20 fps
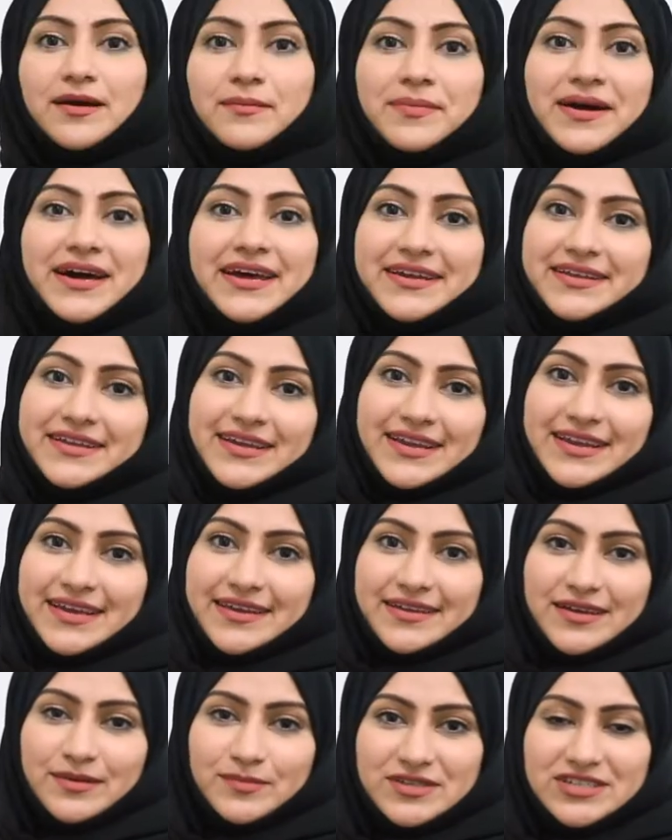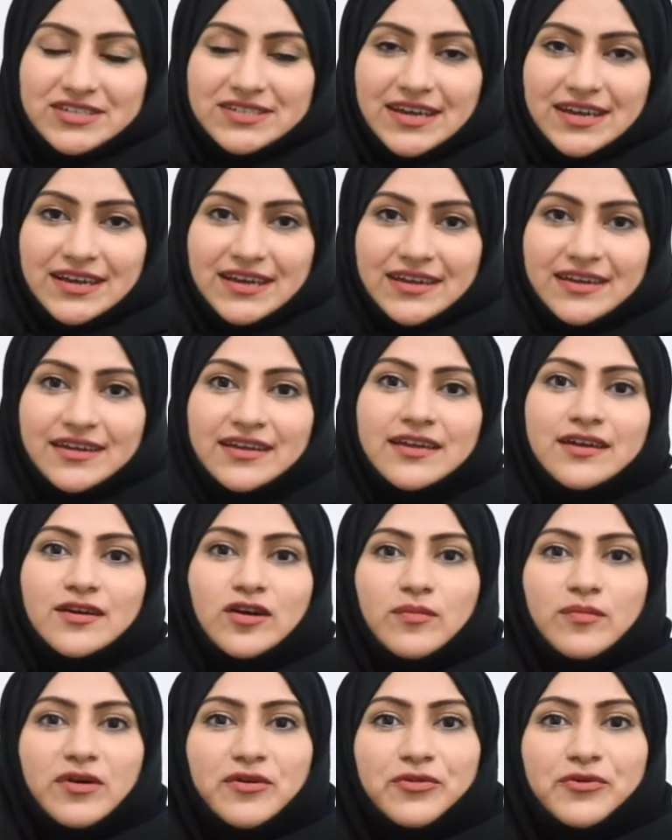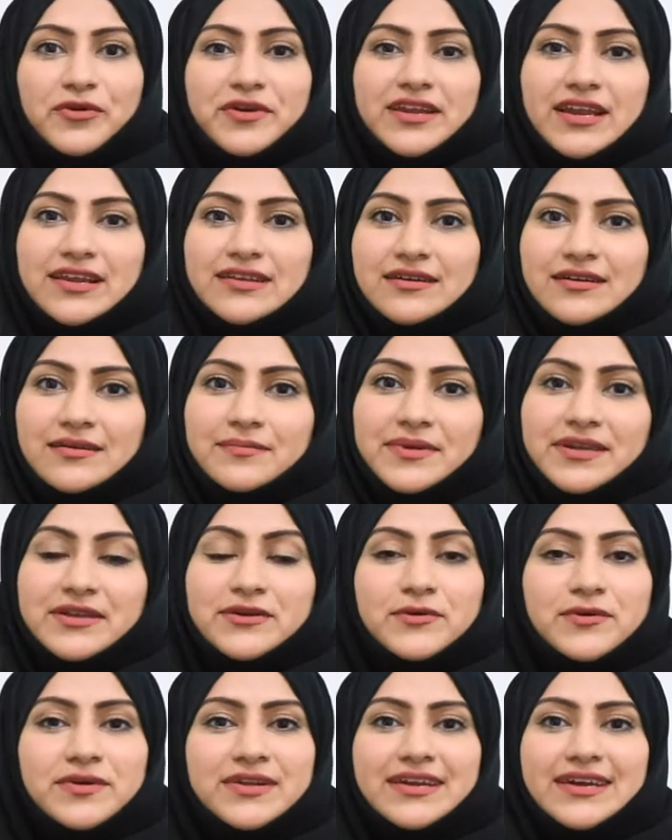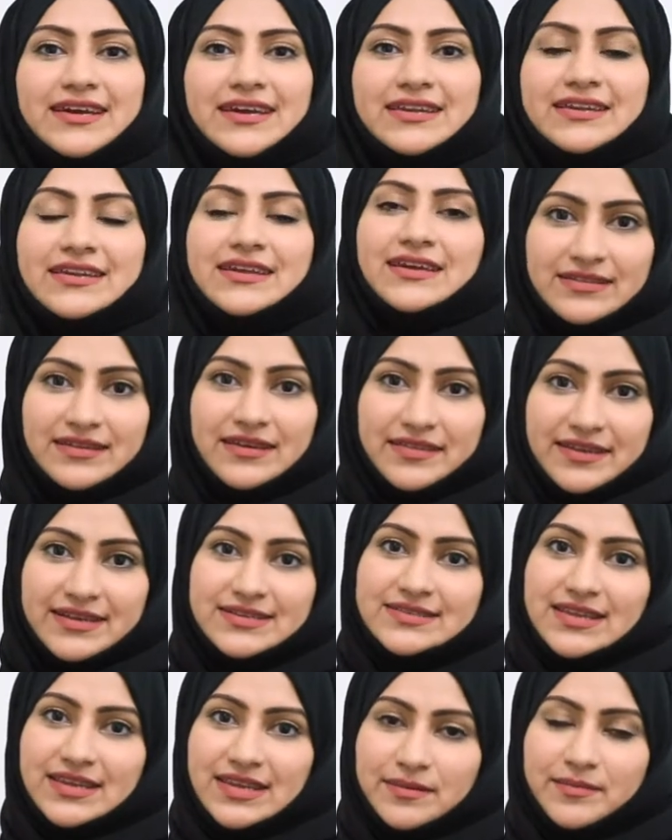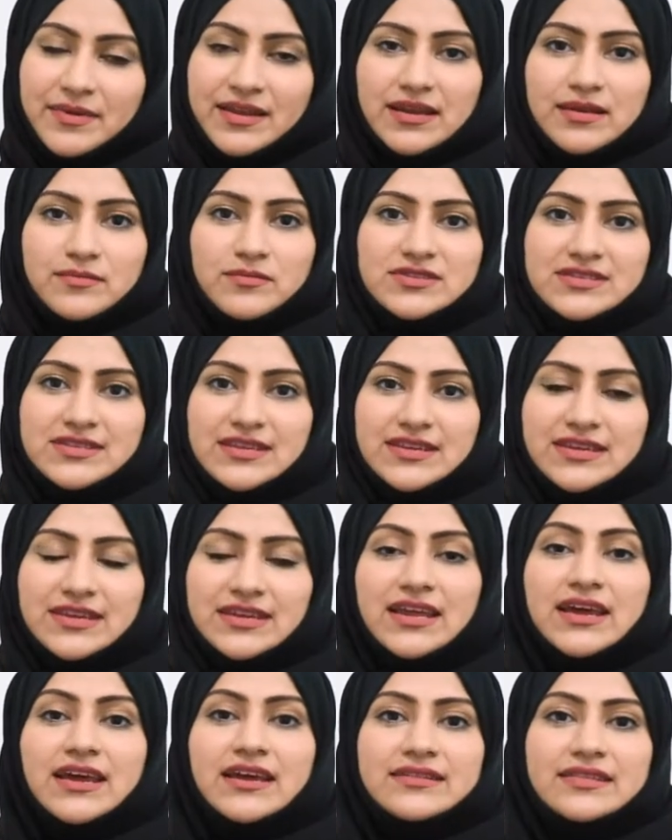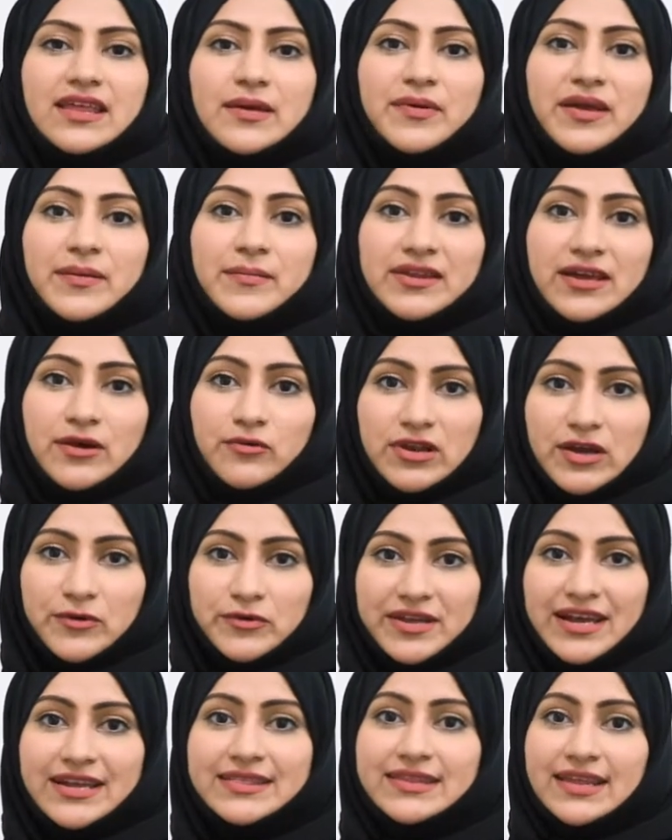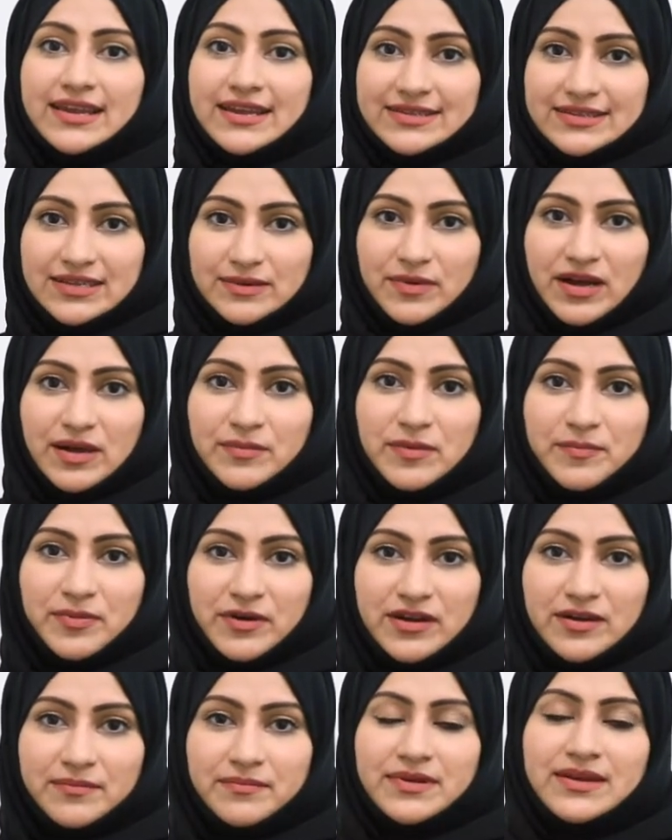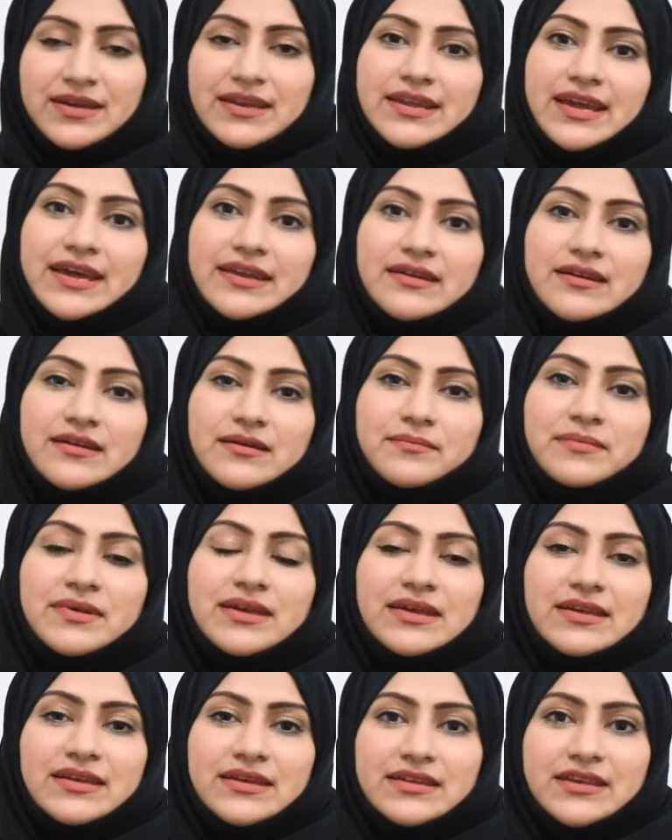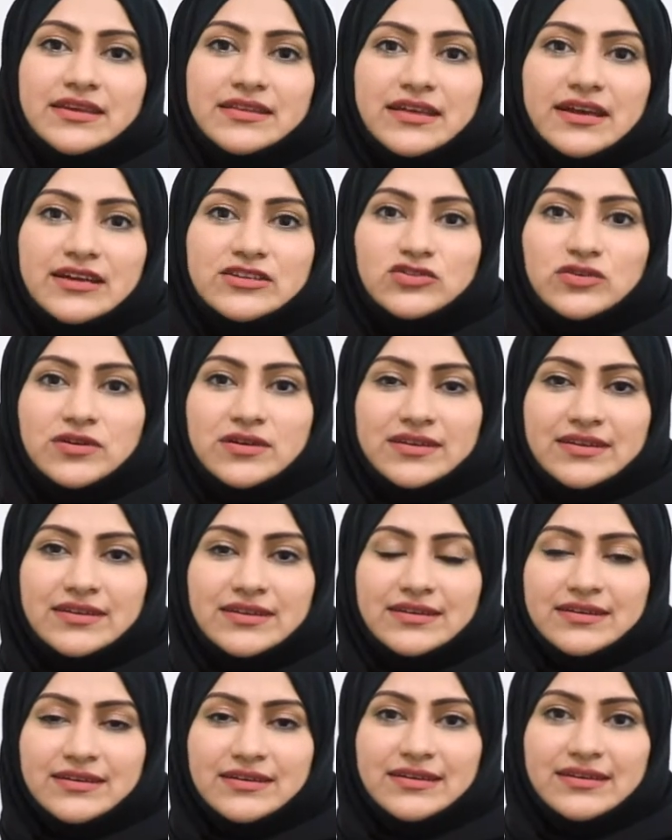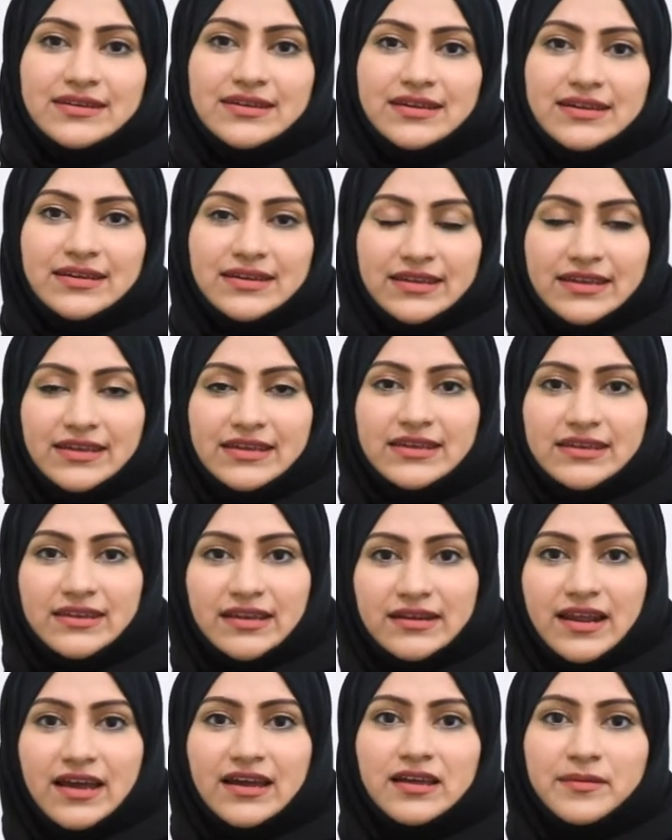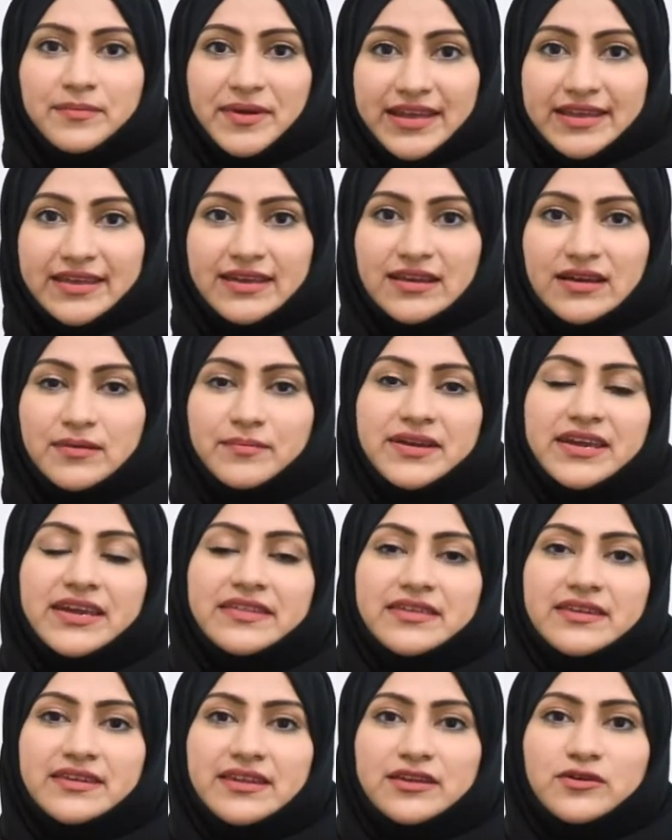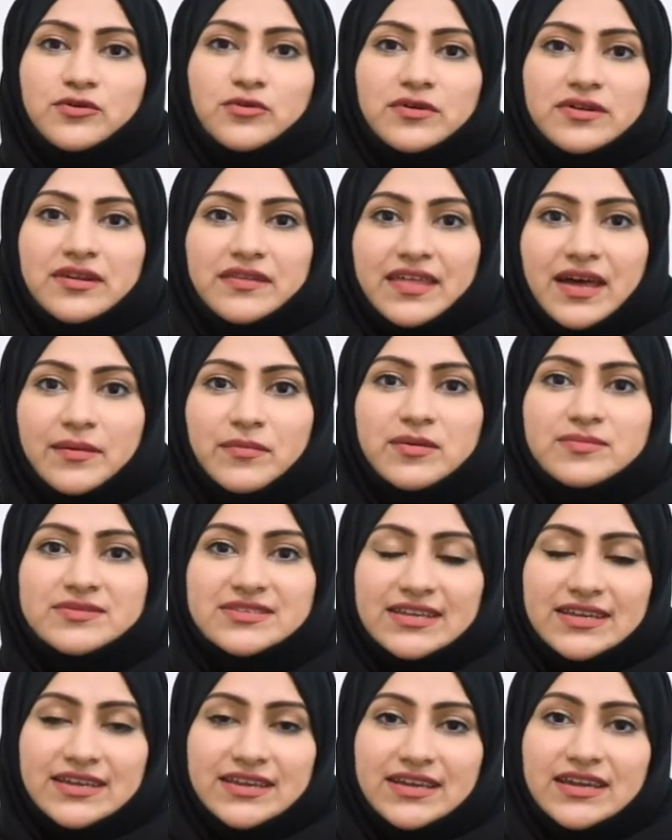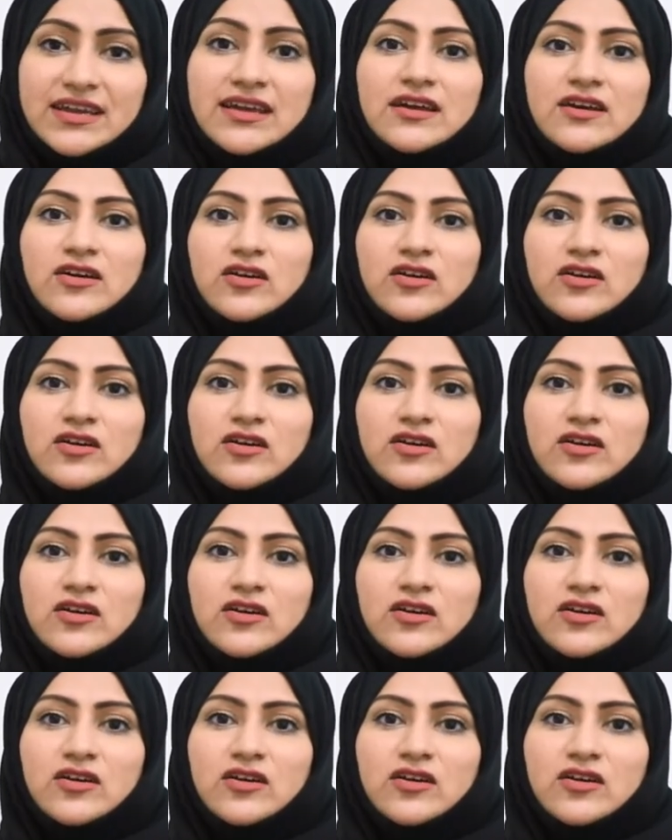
مبارك عليكم الشهر وموضوعنا اليوم بيكون عن التغذية السليمة للمسنين طبعا من أولوياتنا الاهتمام بهم لأنهم يحتاجون آه، نحن نراقب أكلهم بحيث أنه يكون نظامهم صحي